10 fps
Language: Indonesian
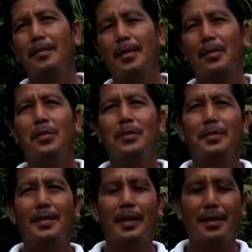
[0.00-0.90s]
bagus
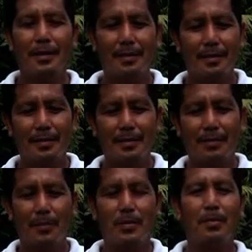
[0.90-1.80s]
ternak ikan
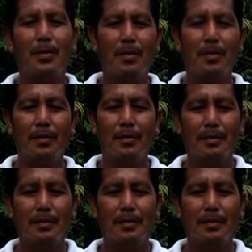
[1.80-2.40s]
coba-coba